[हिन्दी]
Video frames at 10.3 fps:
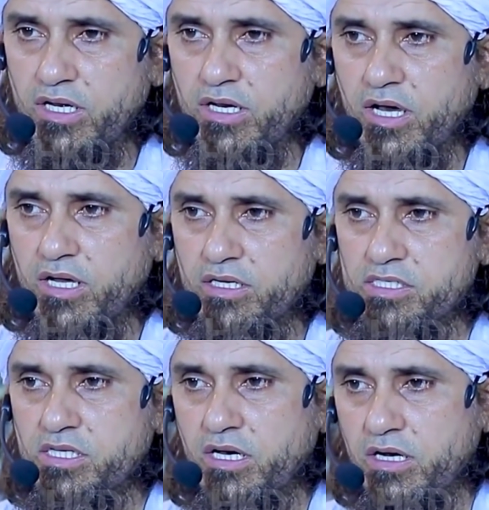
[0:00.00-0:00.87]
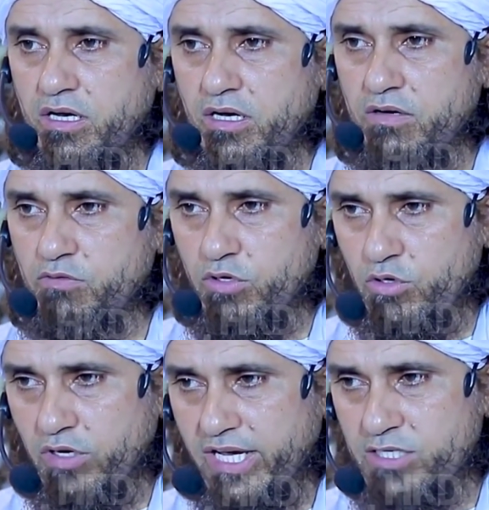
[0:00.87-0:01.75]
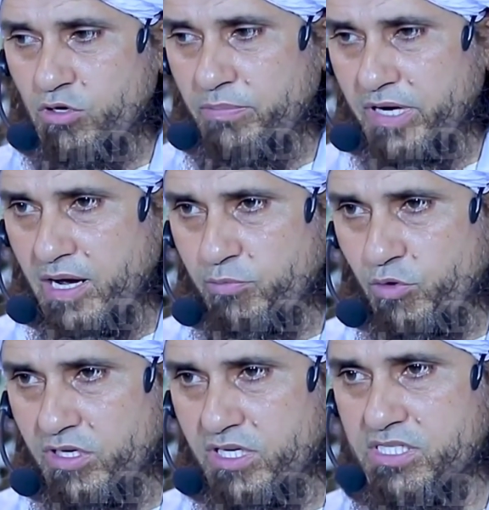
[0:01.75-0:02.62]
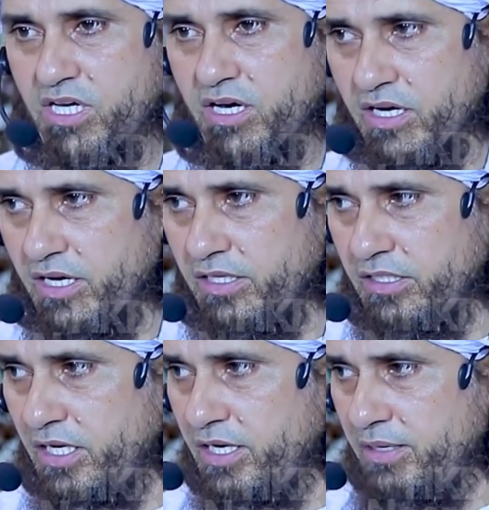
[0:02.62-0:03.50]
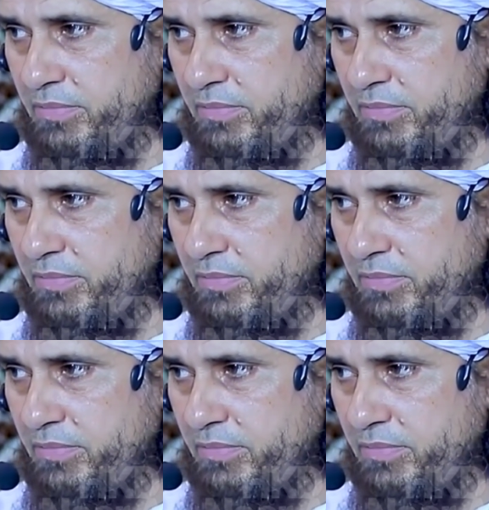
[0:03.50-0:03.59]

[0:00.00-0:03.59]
इन्ना नसारा वो लोग हैं जो अपने आप को नसारा कहते हैं